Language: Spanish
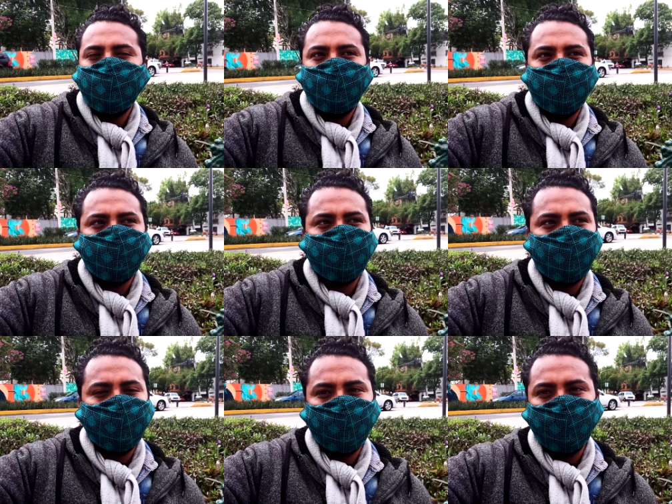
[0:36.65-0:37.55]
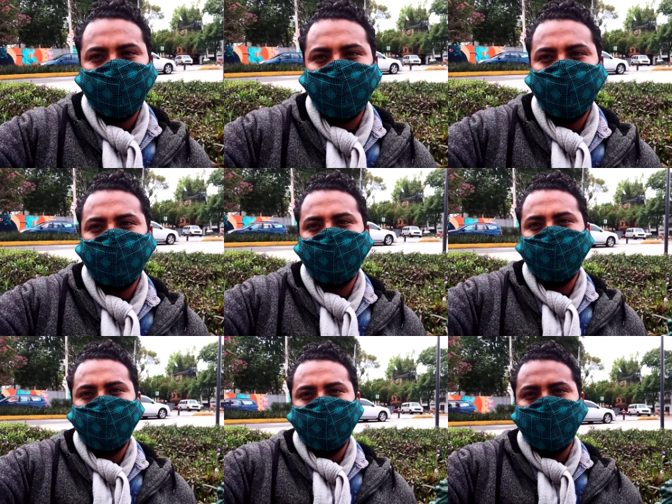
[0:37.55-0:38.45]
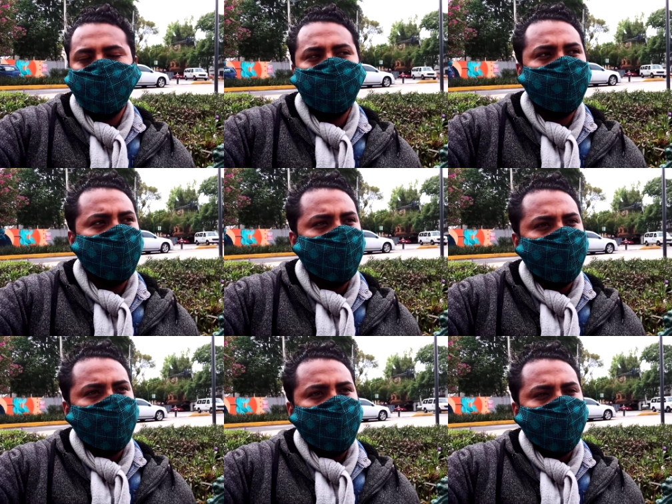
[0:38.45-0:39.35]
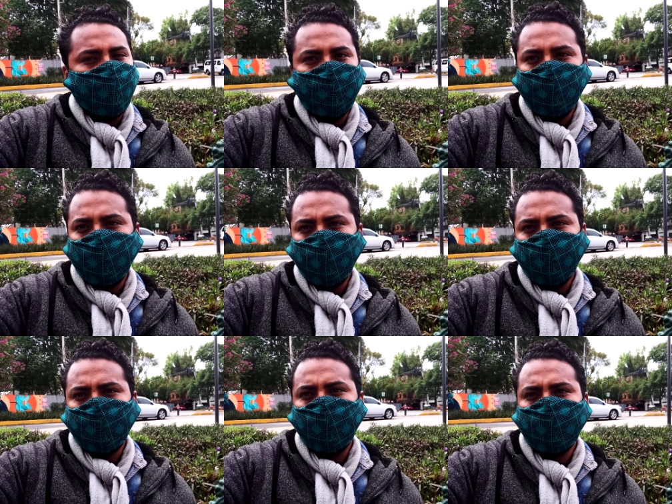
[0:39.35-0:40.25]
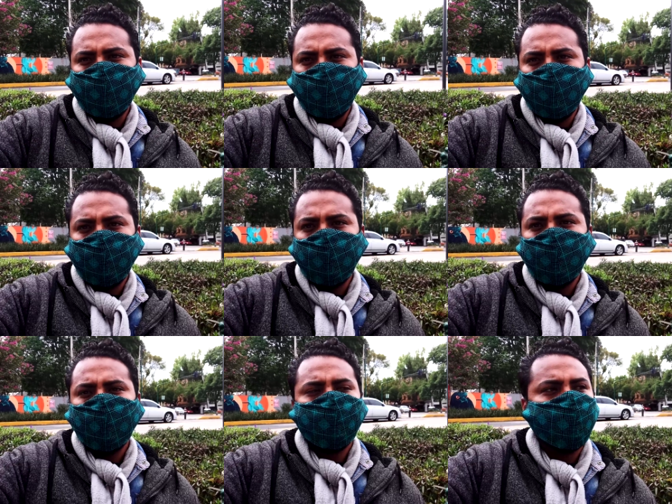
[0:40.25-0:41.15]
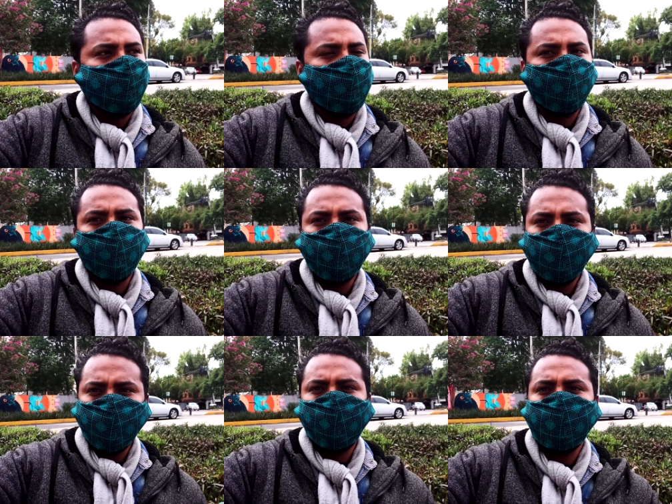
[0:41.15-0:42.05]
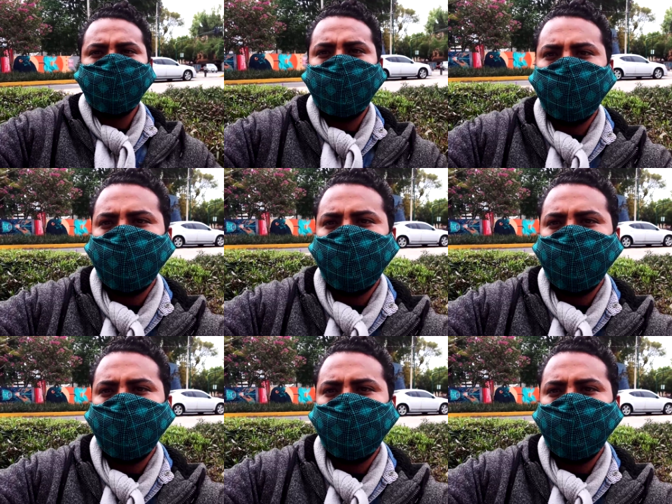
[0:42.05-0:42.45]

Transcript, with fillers: Este, la verdad ahorita vine, vine a darme una vuelta para acá y a escuchar sus mensajes,